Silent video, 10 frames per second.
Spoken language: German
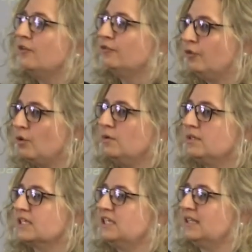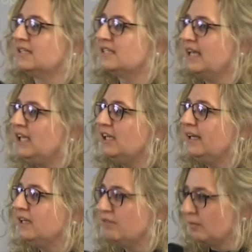wo sich
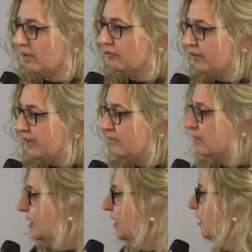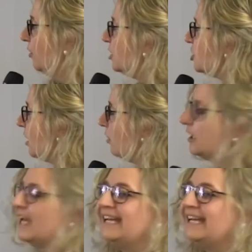tatsächlich, wenn man will, wenn man genau hinschaut,